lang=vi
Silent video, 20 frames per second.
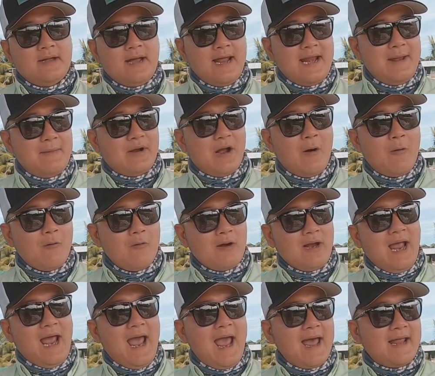anh em câu
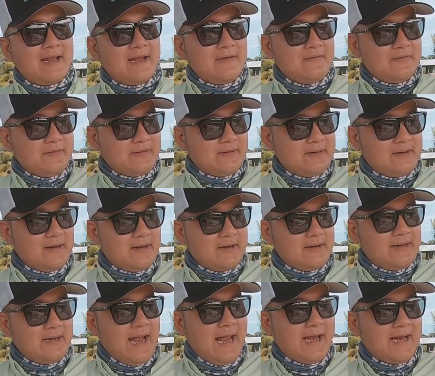con cá thì
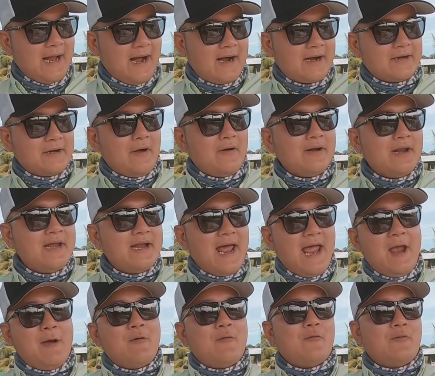cây cần nó đi
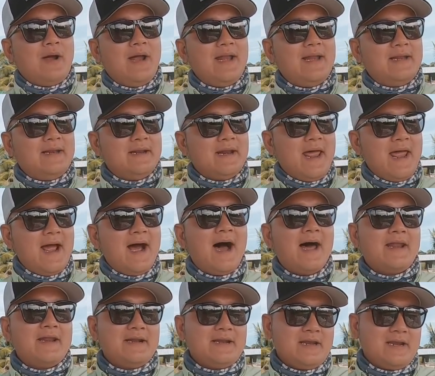theo cái địa
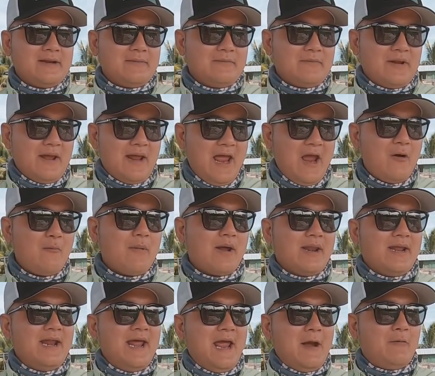hình theo
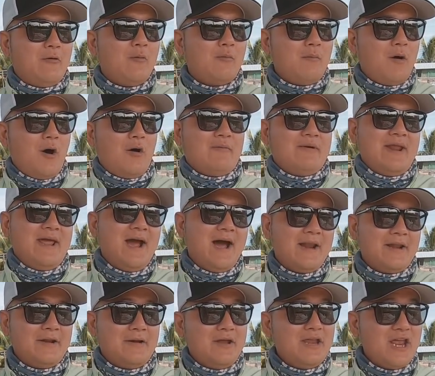mình để đi theo con mồi và địa
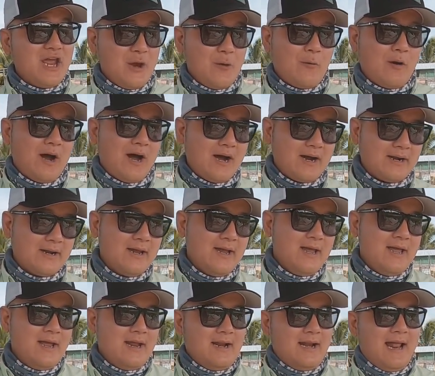hình nó nhiều hơn
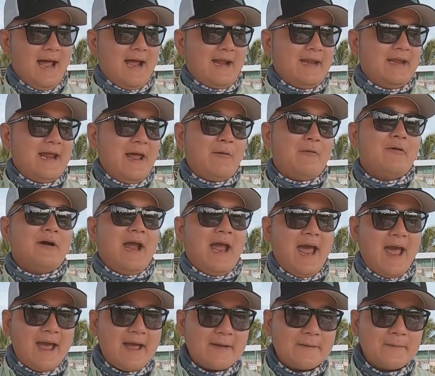là đi theo con
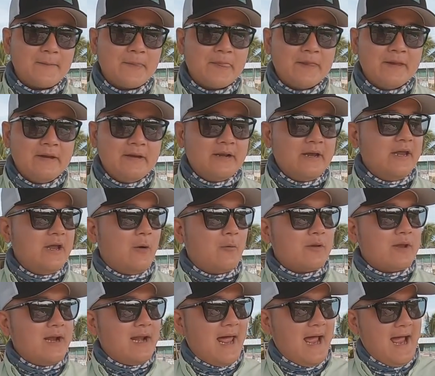cá ví dụ
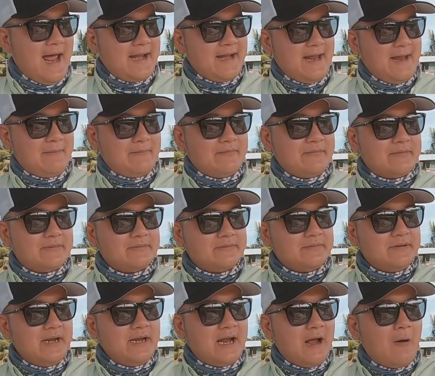như là anh em
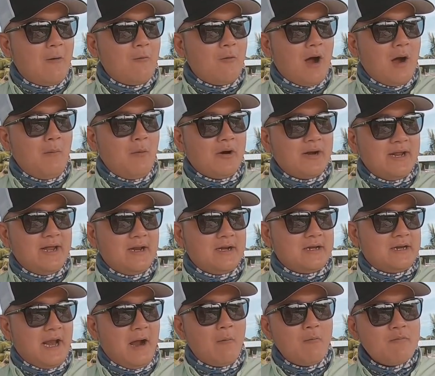đi câu ở một cái địa
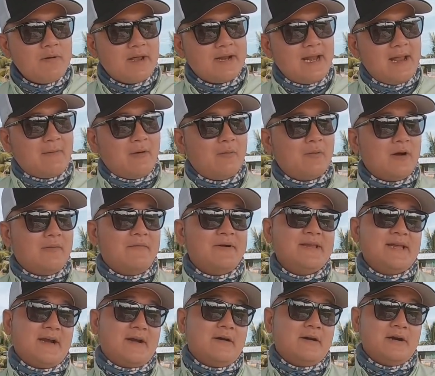hình trống thì anh em không cần
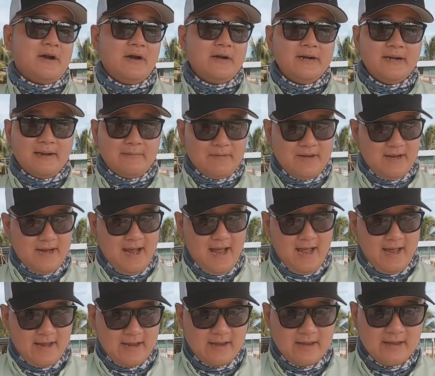phải xài cần cứng để làm gì
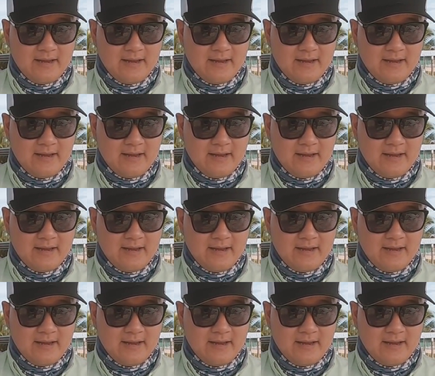cả